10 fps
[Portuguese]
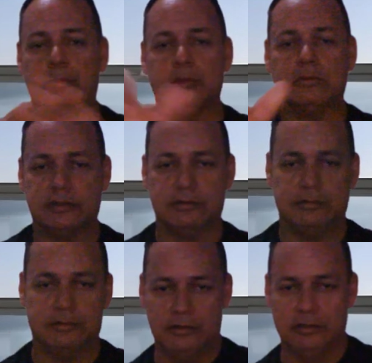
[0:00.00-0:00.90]
que
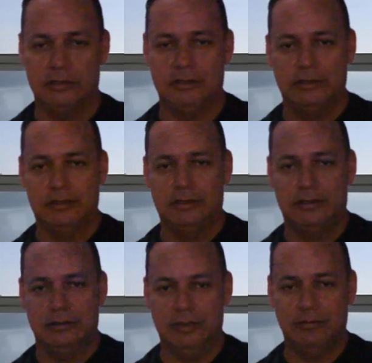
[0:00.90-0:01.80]
piada, né? É uma
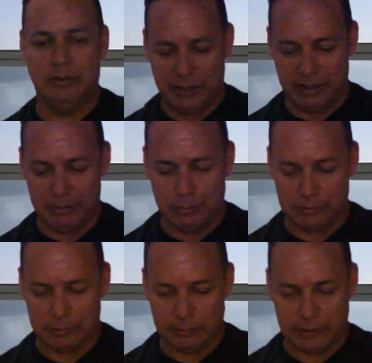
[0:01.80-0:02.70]
piada, é uma piada pronta.